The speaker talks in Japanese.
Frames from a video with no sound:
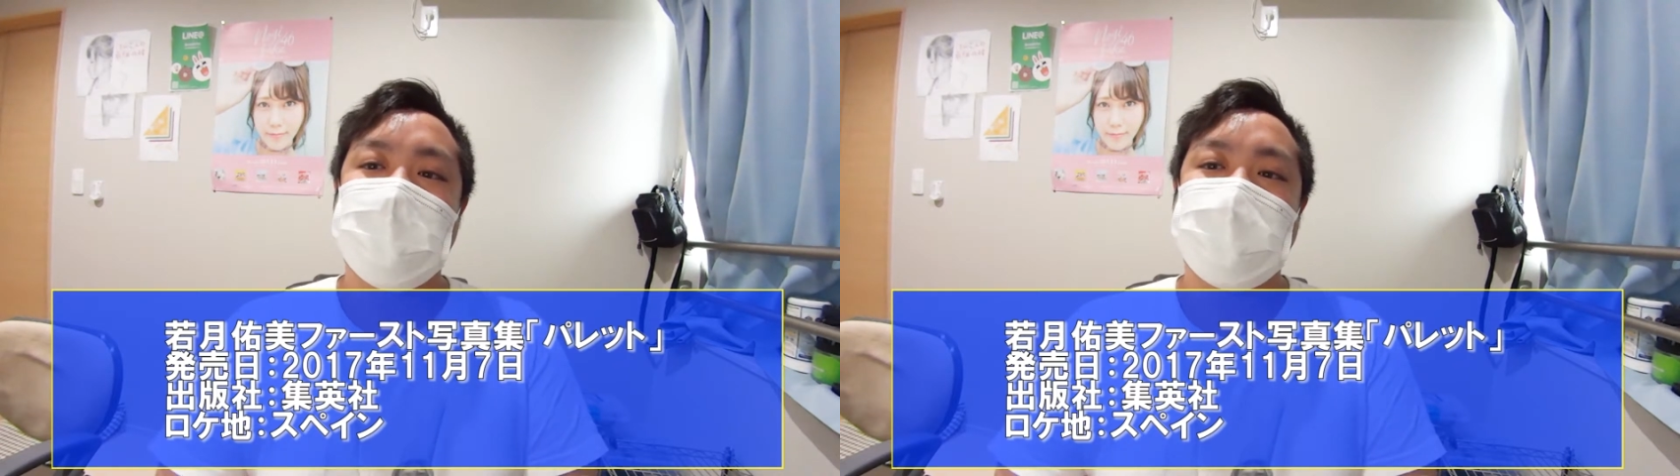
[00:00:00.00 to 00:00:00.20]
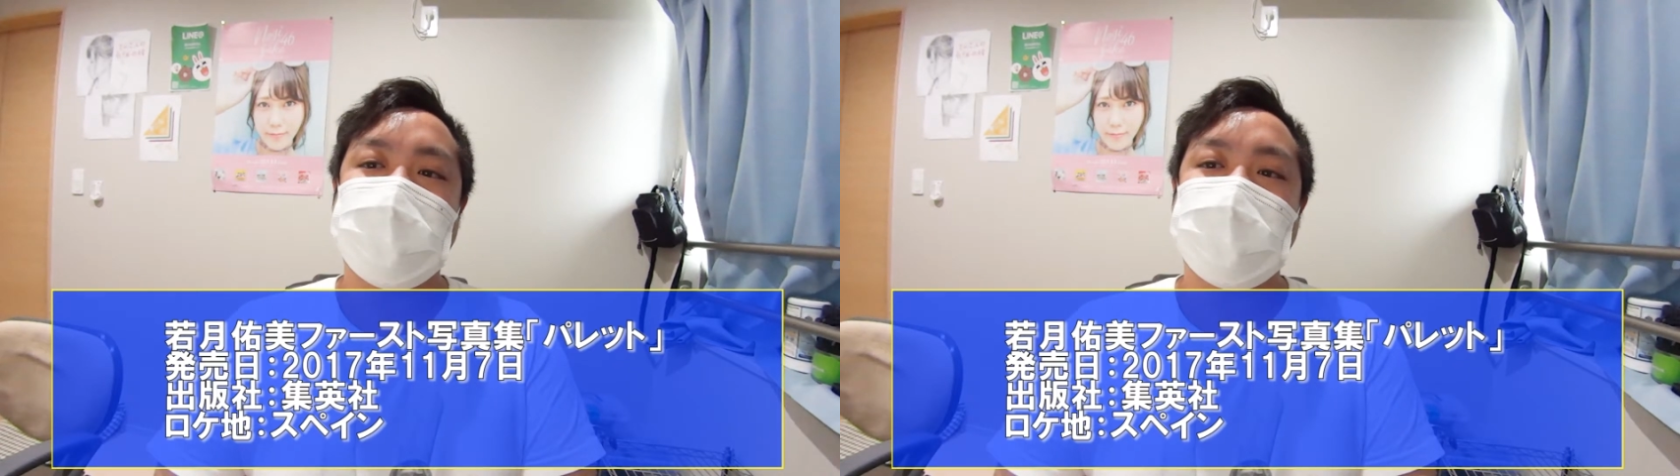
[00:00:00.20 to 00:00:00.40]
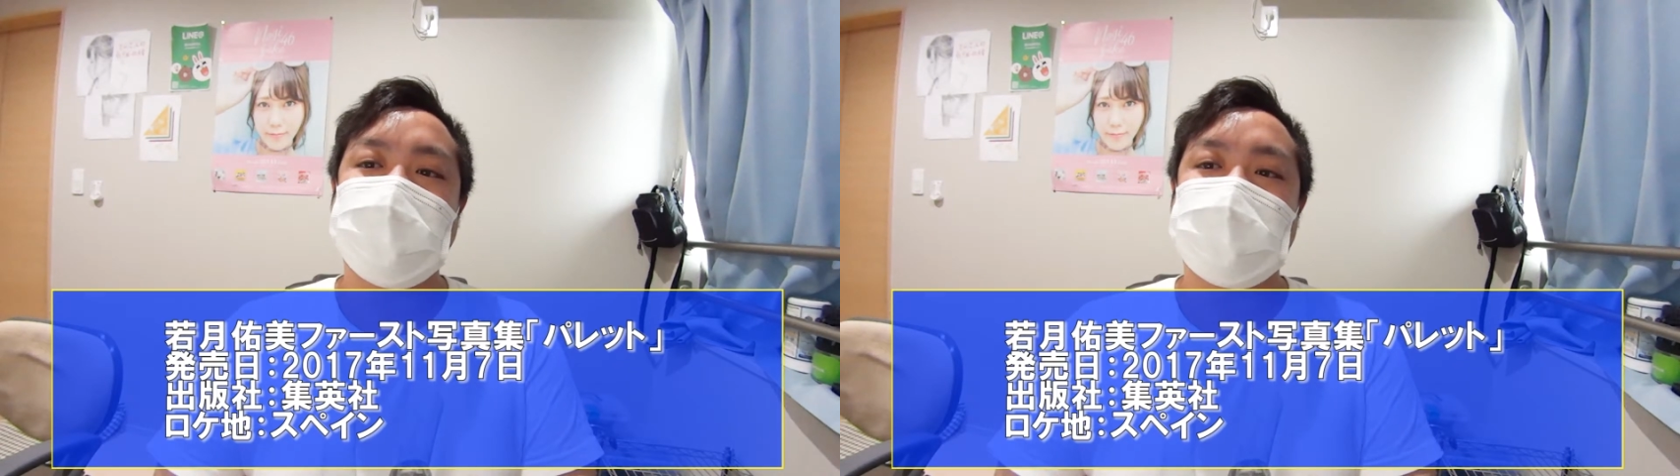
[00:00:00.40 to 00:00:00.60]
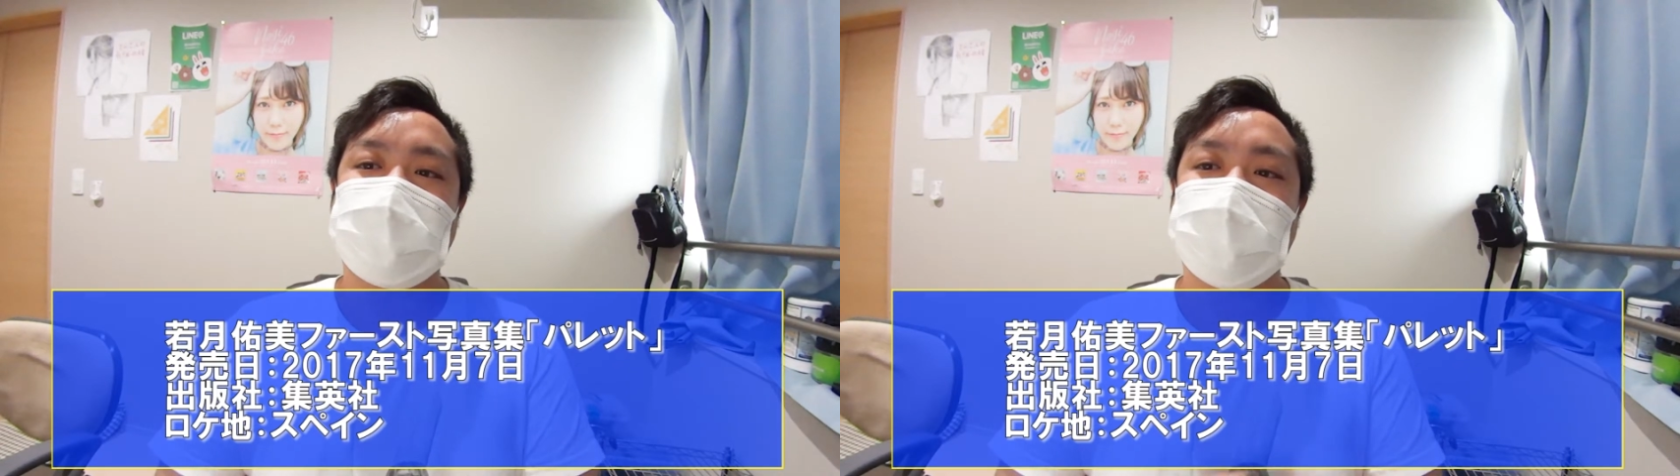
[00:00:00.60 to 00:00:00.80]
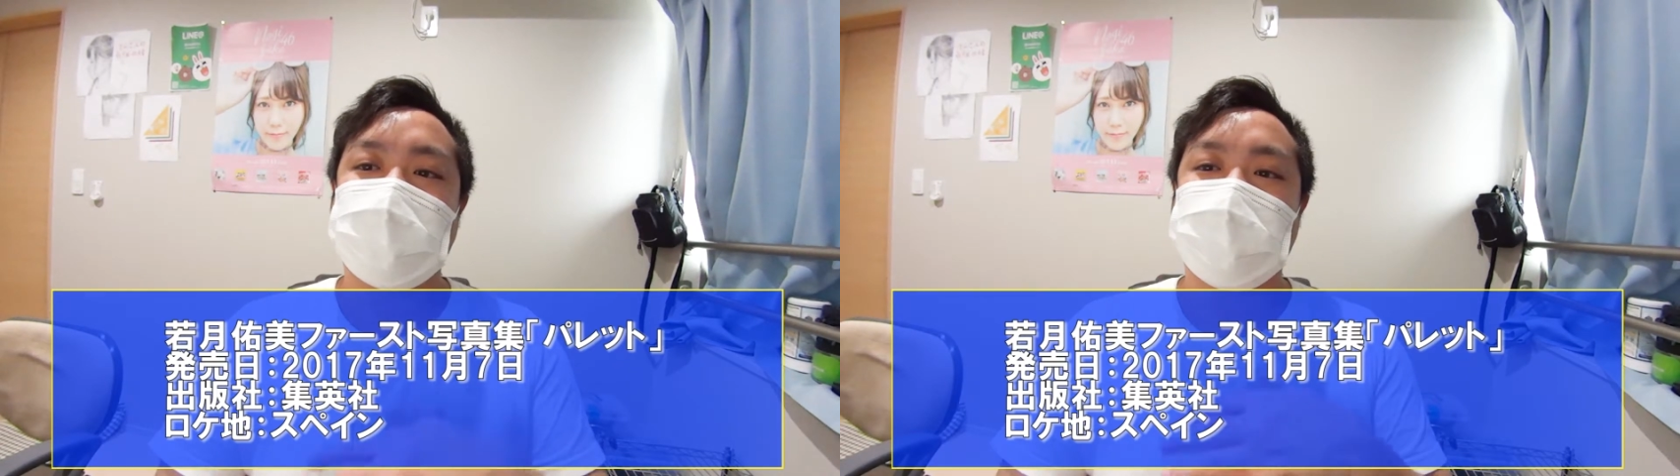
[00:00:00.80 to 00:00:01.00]
いや、なんか
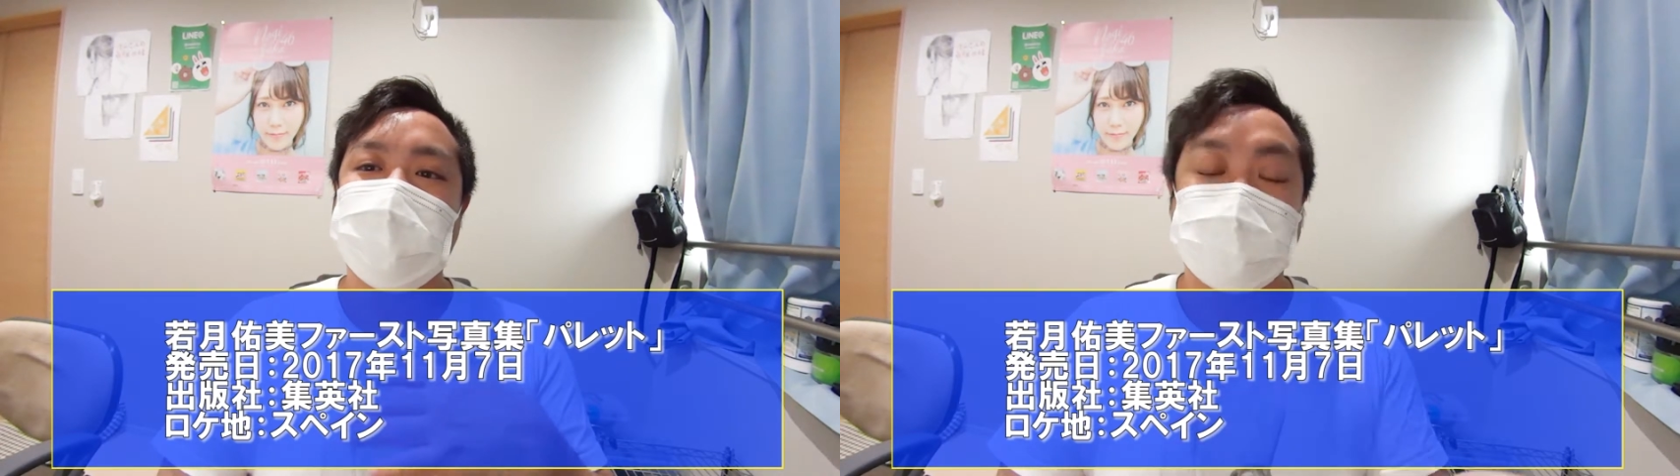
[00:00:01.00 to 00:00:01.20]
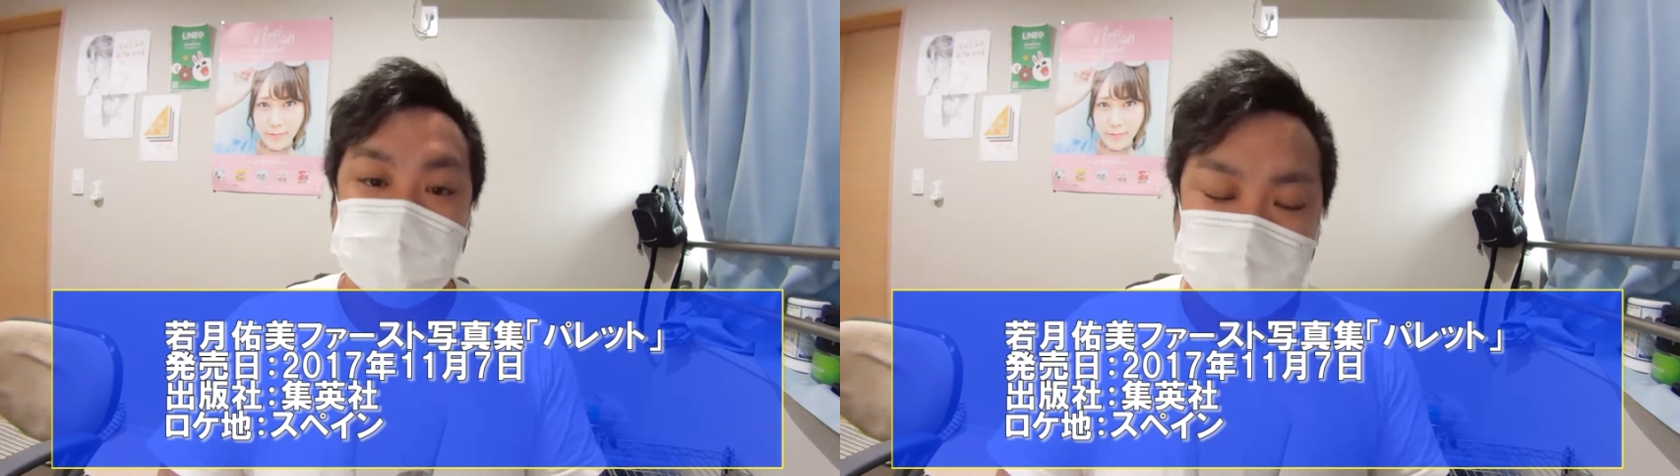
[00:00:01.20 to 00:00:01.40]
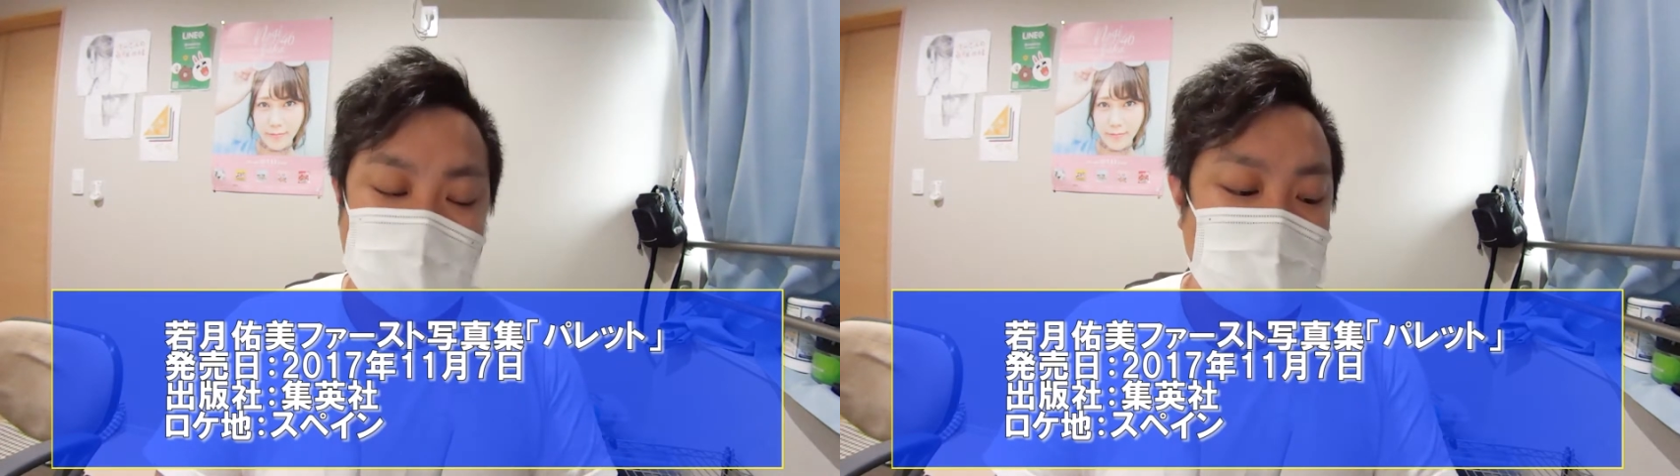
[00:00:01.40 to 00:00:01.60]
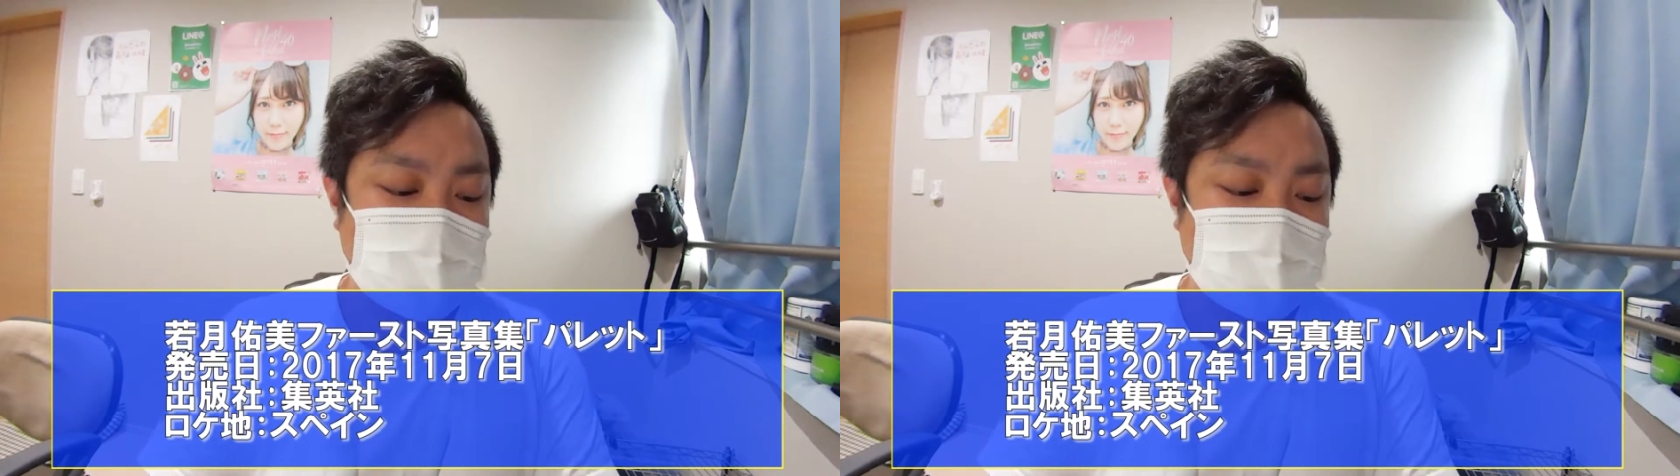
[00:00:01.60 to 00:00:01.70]
こう、スペイン